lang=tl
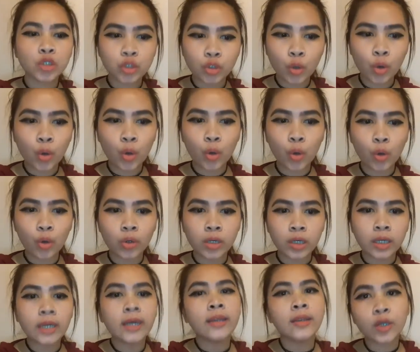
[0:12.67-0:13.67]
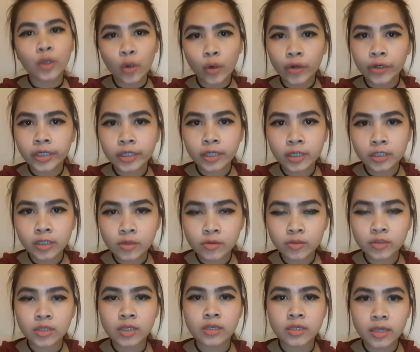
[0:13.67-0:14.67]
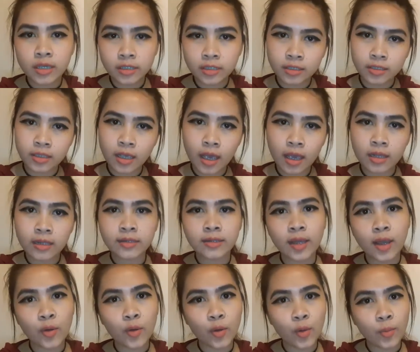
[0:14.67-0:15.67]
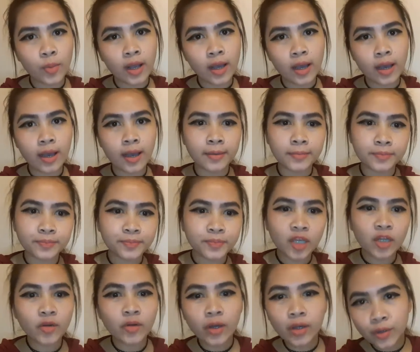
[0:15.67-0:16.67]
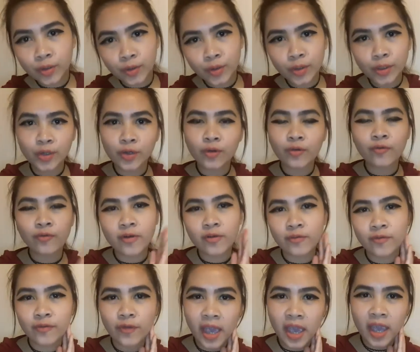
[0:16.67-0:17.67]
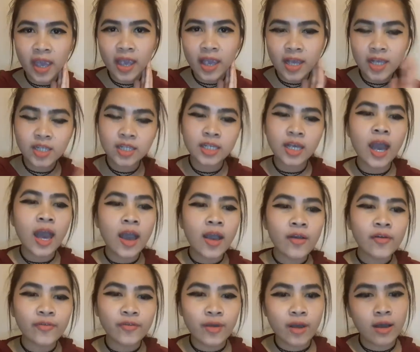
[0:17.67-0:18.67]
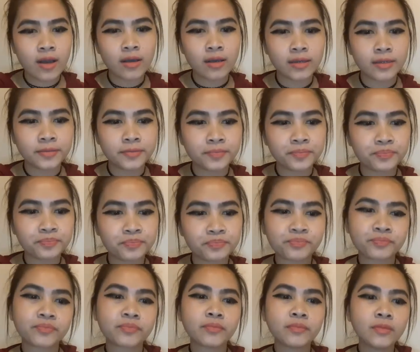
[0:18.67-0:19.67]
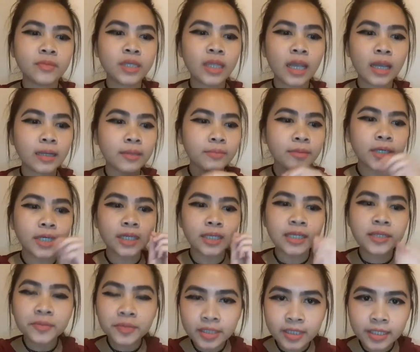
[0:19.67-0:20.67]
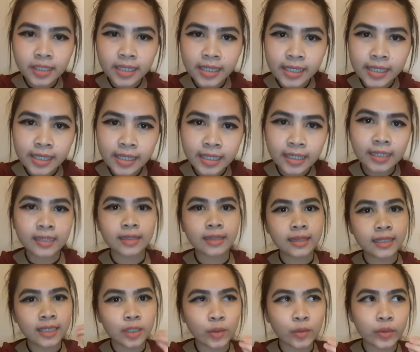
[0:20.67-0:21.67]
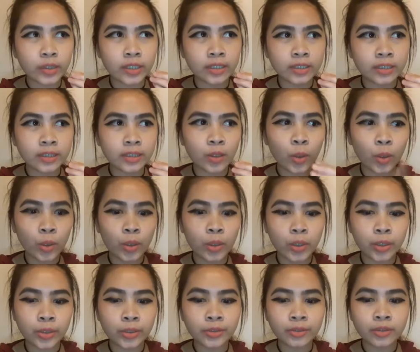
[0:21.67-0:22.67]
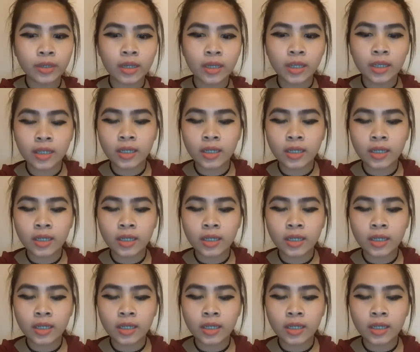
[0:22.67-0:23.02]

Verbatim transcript: So, nag-order kasi ako sa Yes Style ng kung mga ano-ano, you know, pang face, pang mga lipstick, liquid, or